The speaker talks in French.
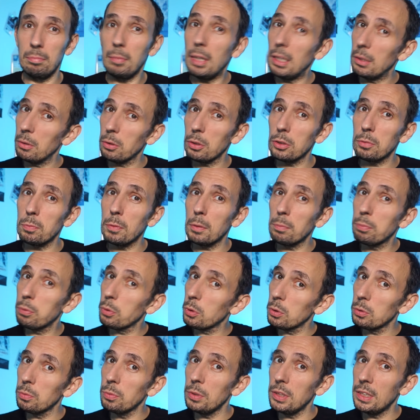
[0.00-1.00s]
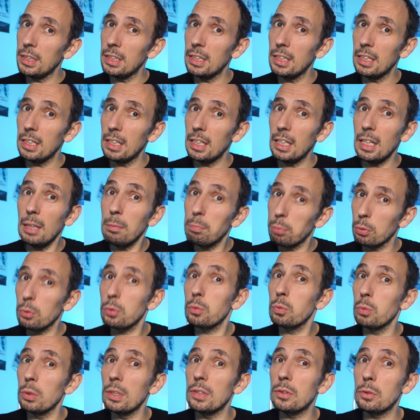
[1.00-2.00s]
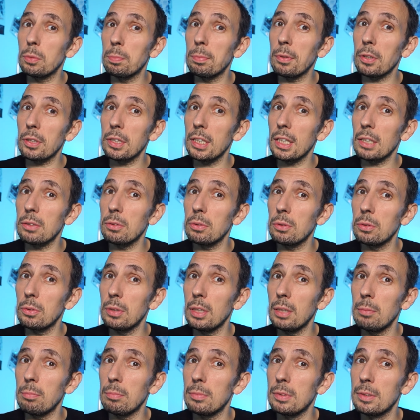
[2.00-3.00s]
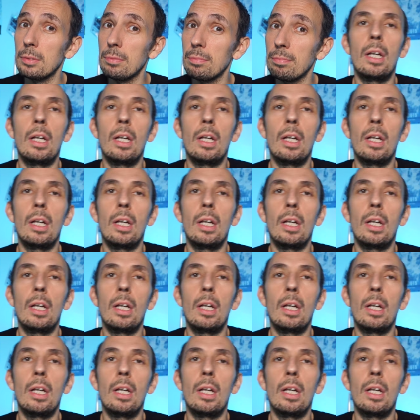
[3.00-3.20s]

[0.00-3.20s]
Malheureusement pour lui et pour tous les supporters de l'OM.